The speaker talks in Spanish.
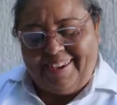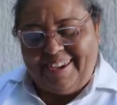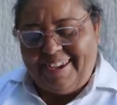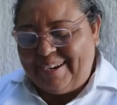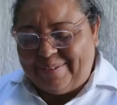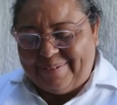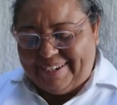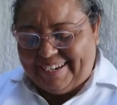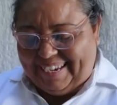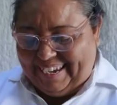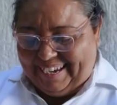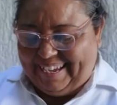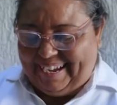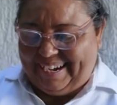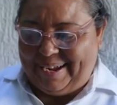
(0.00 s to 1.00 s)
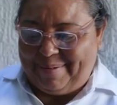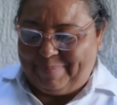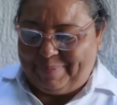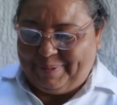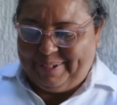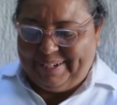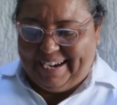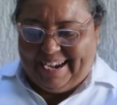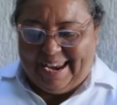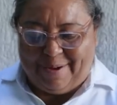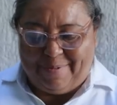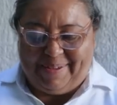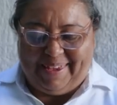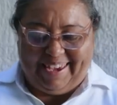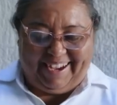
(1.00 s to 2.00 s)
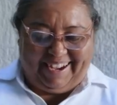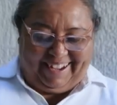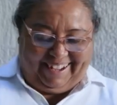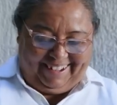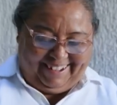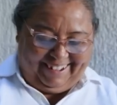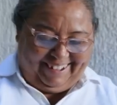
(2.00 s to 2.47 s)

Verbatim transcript: quiero ver qué cara pone la vieja.